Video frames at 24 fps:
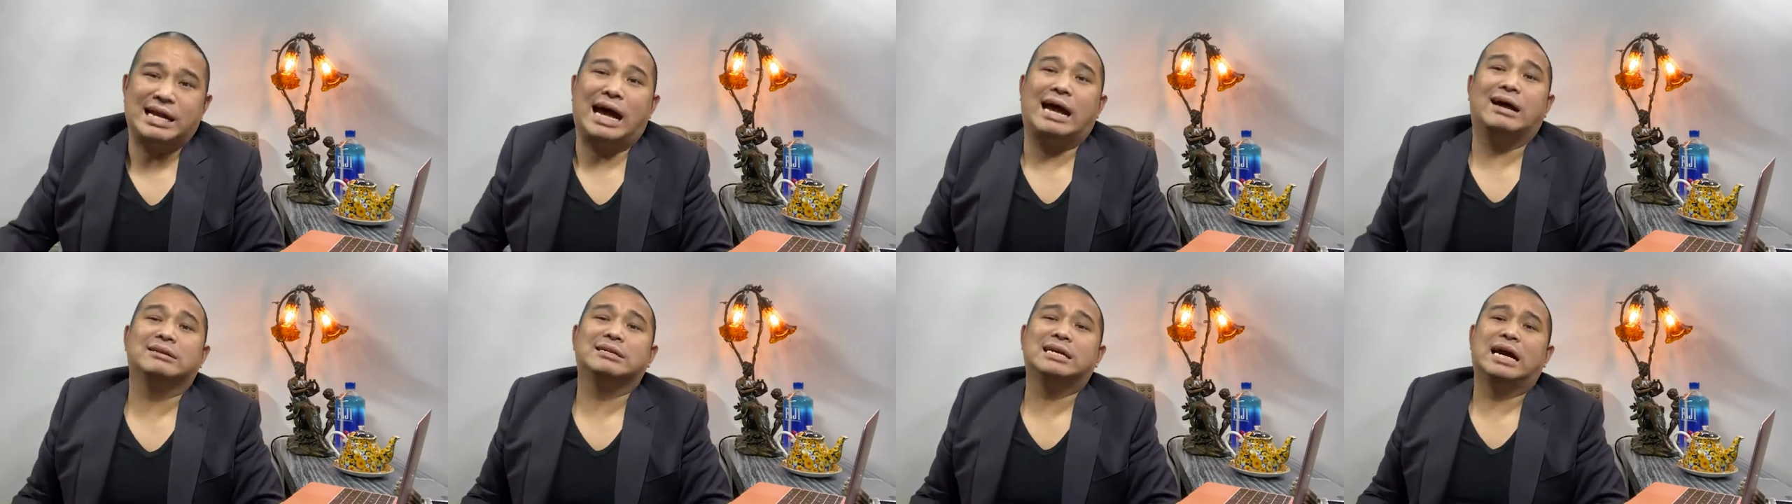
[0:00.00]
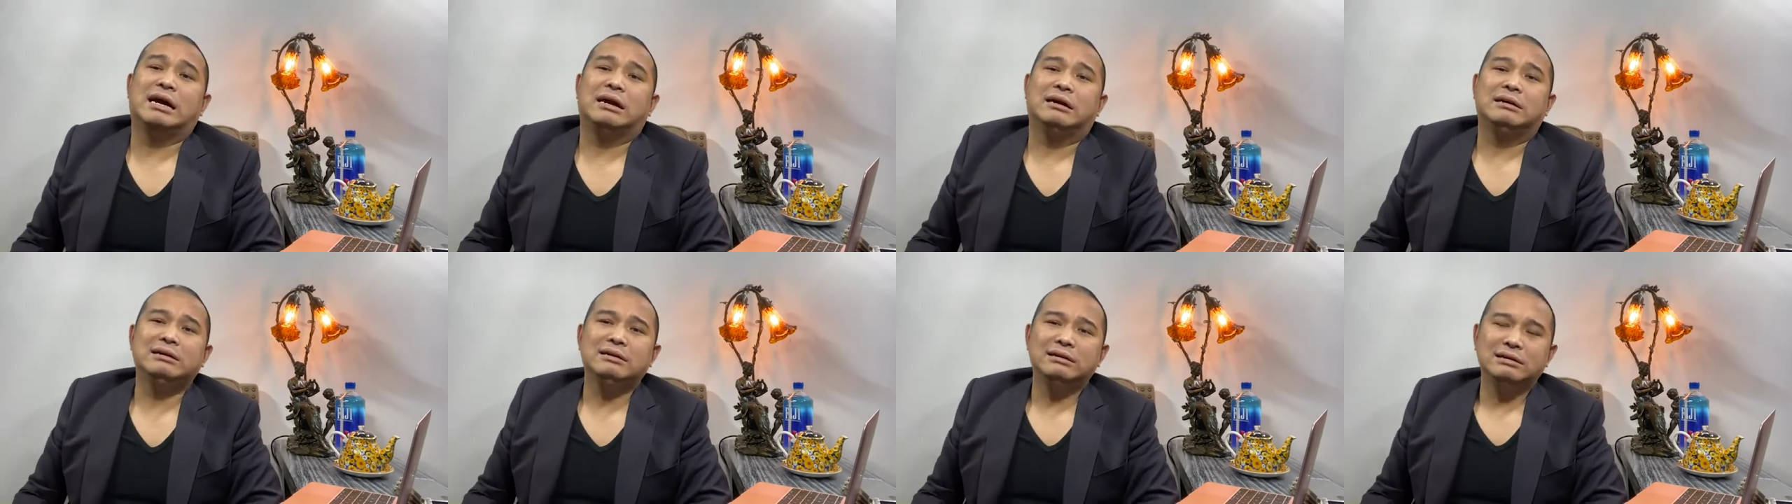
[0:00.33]
藏
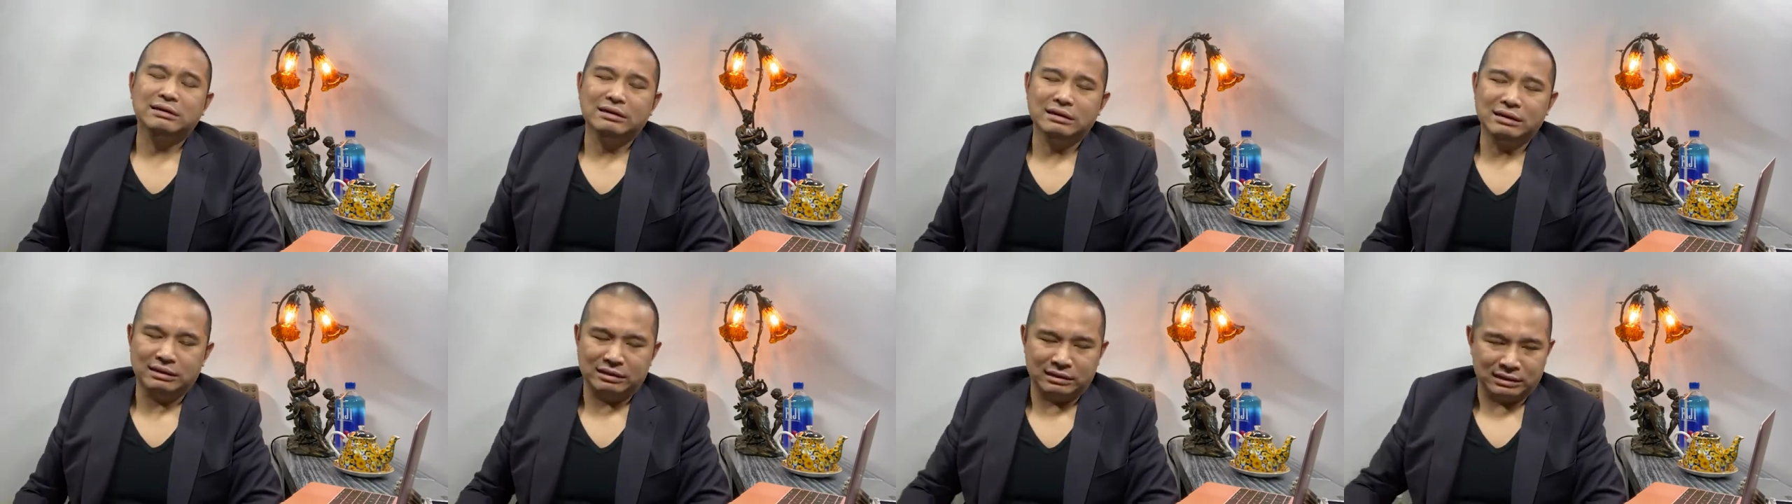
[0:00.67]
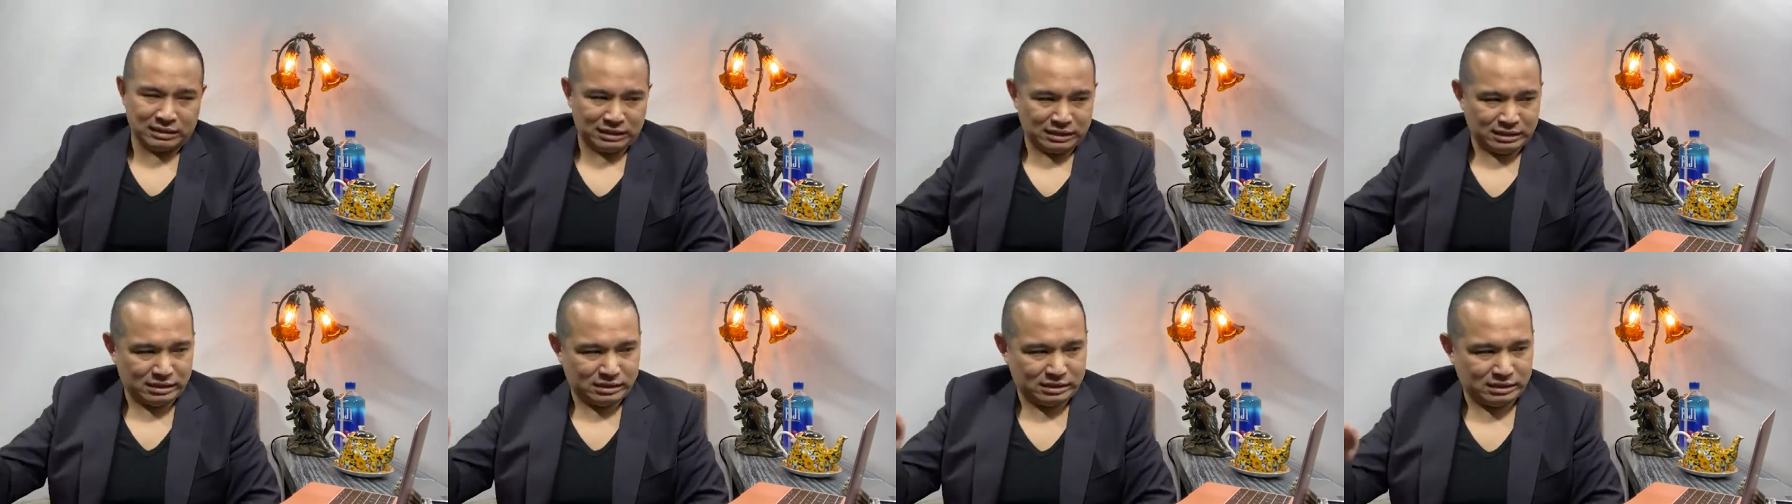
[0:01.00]
着。
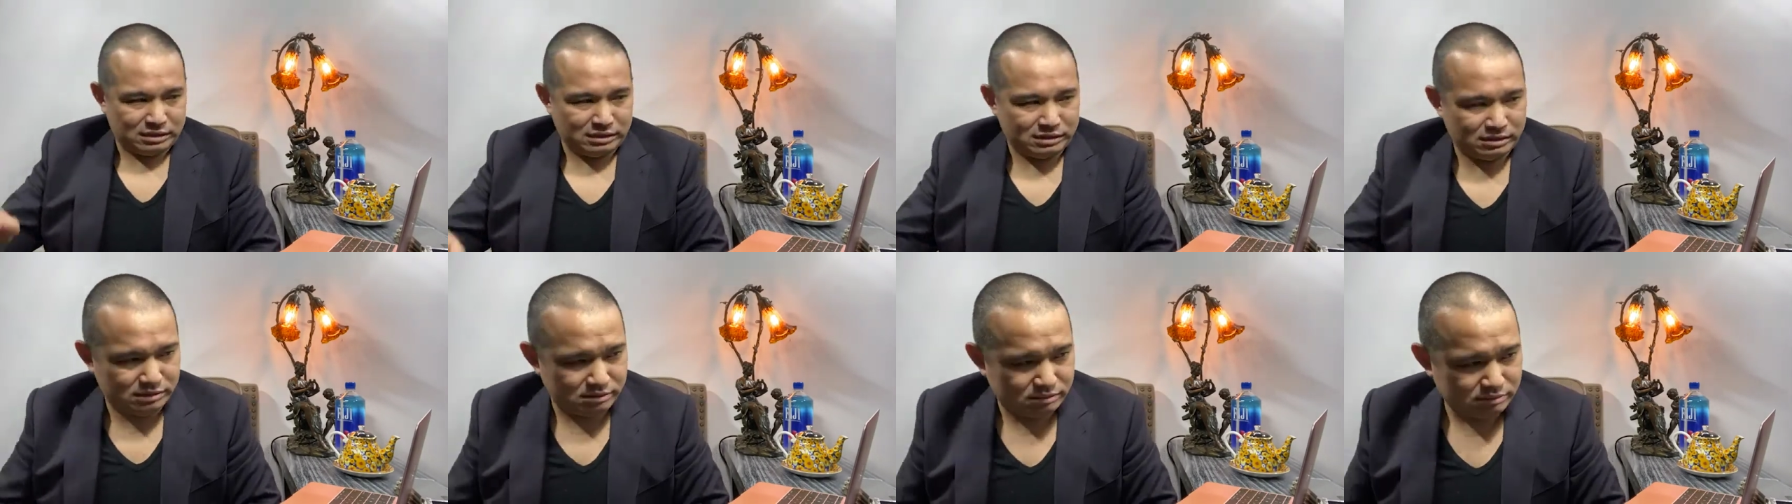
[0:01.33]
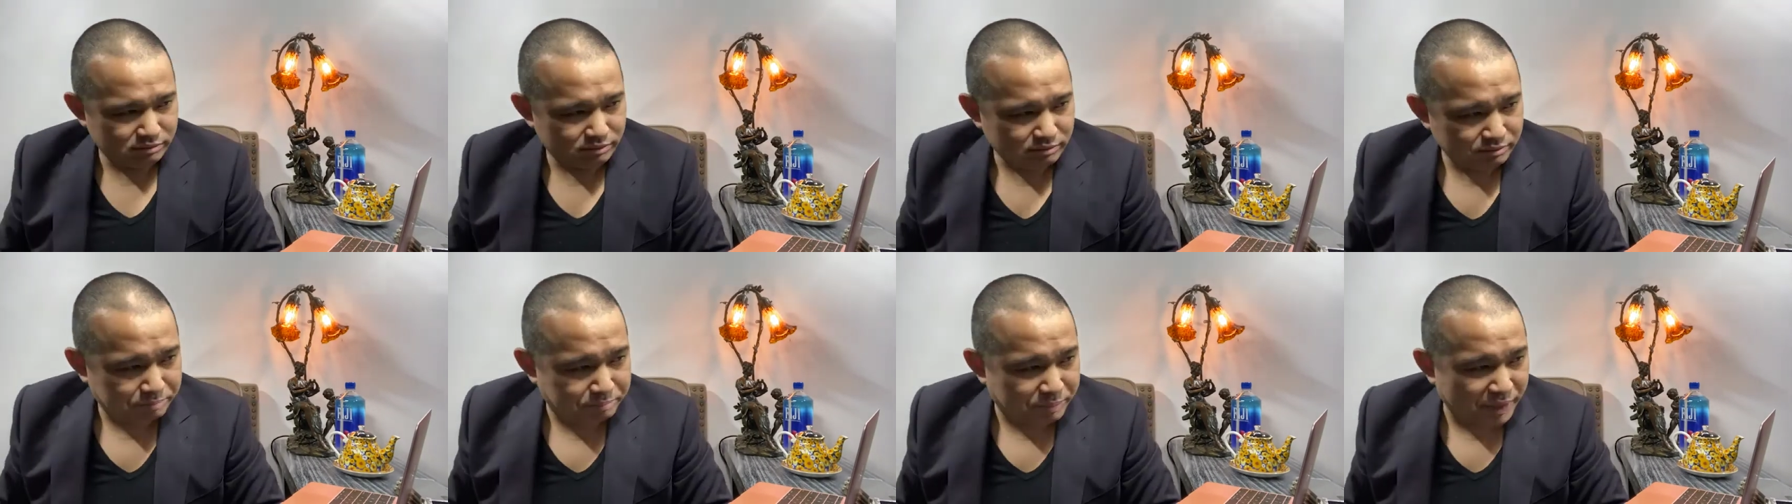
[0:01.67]
呃，
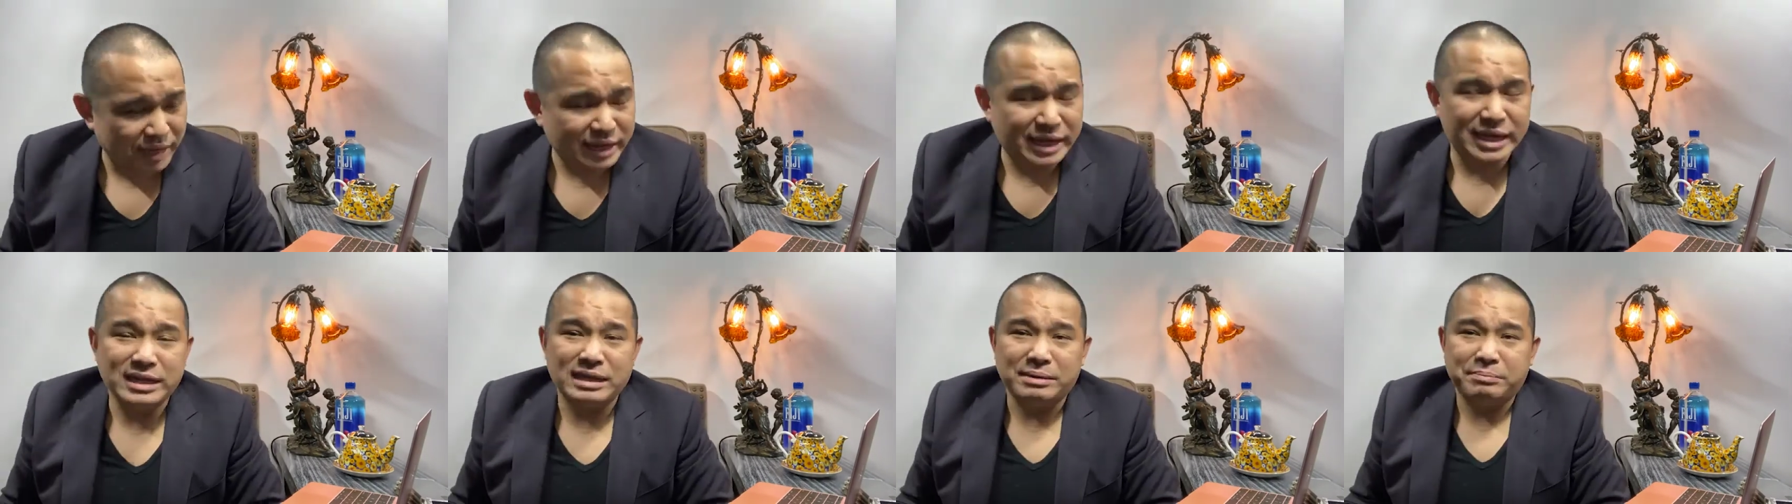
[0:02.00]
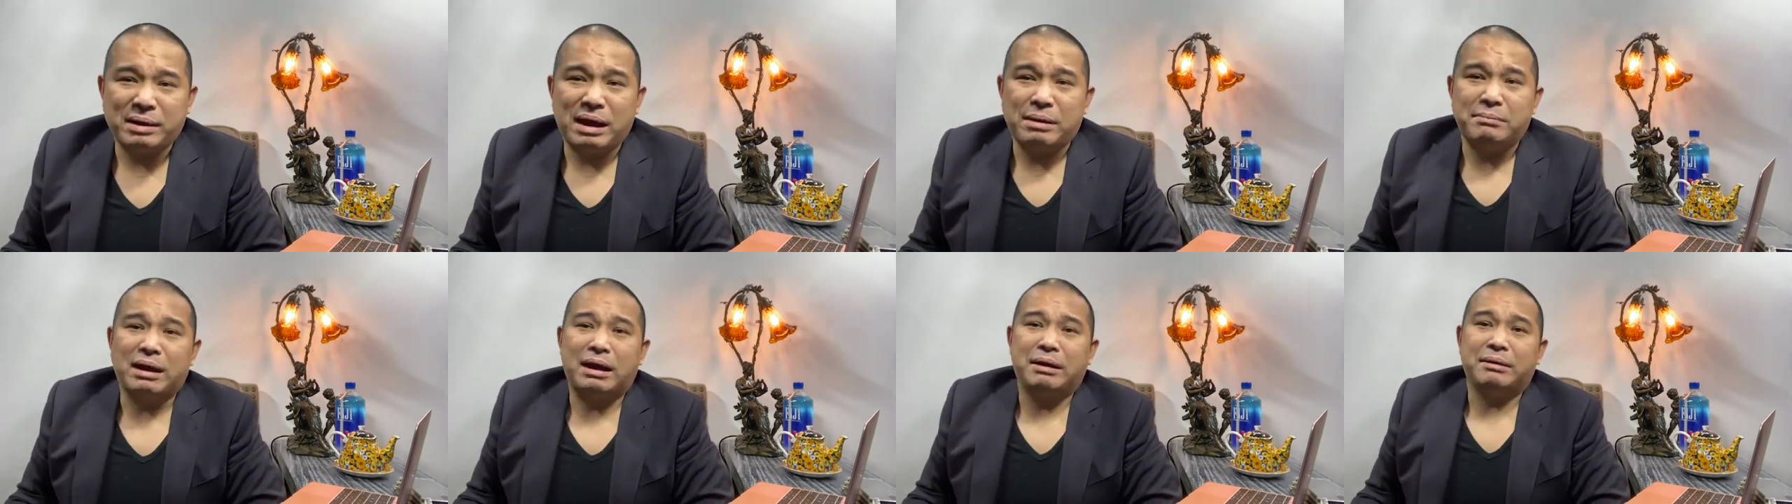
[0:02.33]
别给你
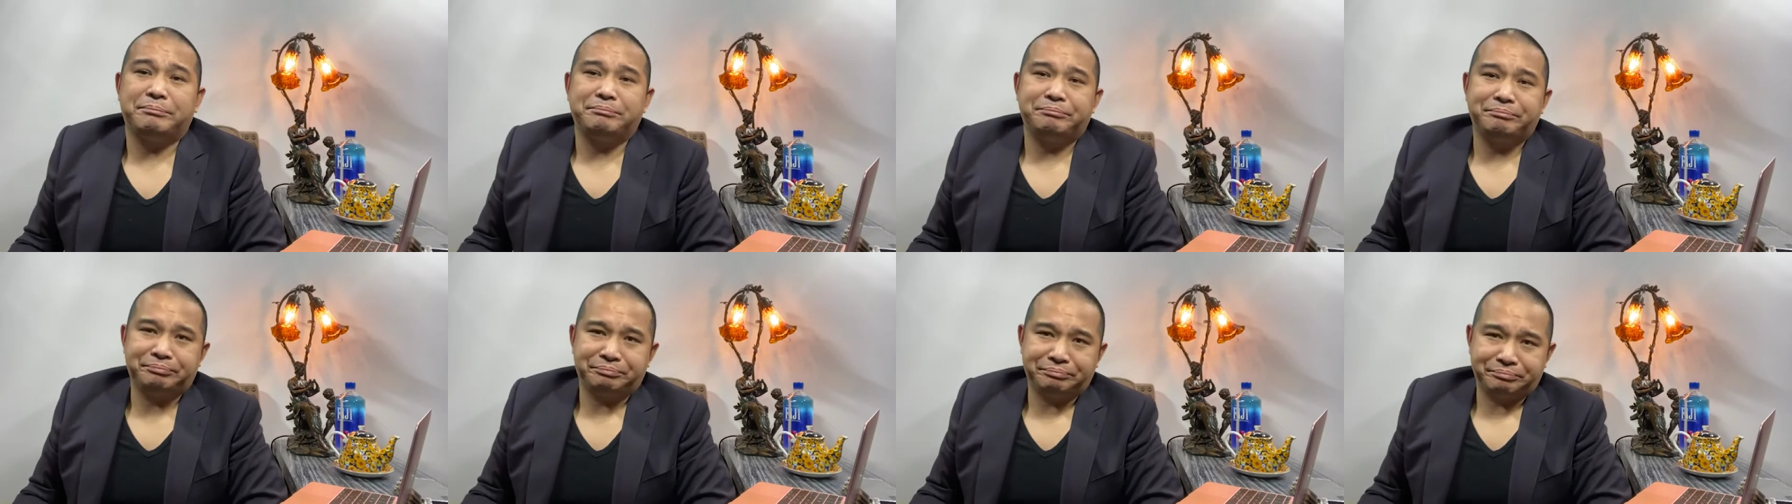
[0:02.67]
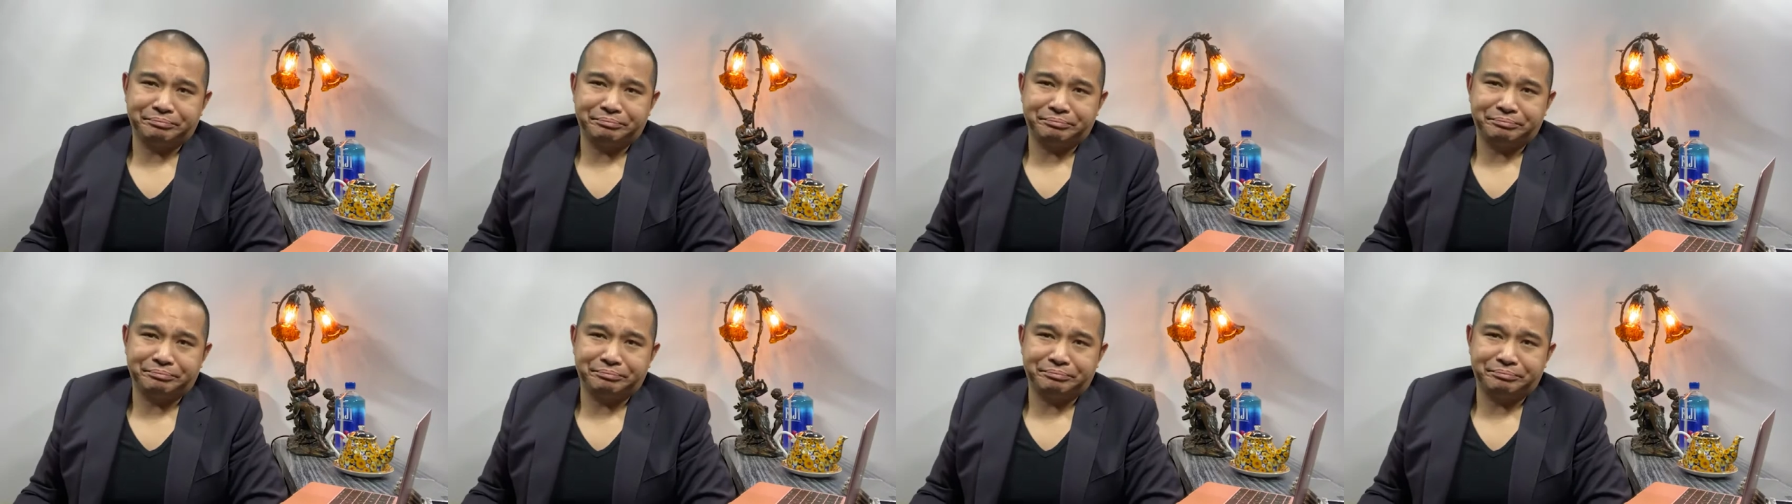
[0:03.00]
爸妈